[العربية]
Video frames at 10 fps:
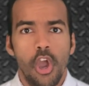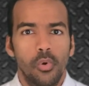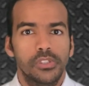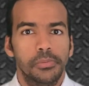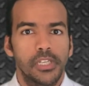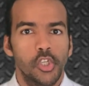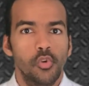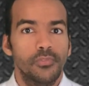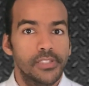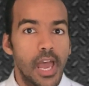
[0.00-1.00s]
وتبتدي
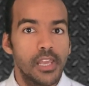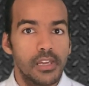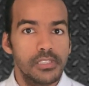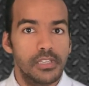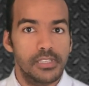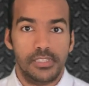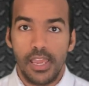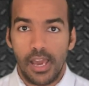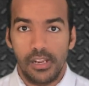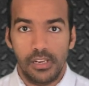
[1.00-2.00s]
تشوف ده هيأثر ازاي
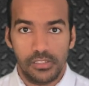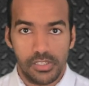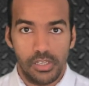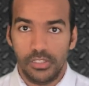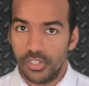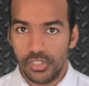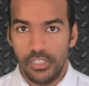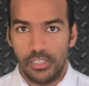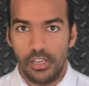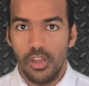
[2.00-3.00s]
على الاقتصاد
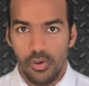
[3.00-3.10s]
الصيني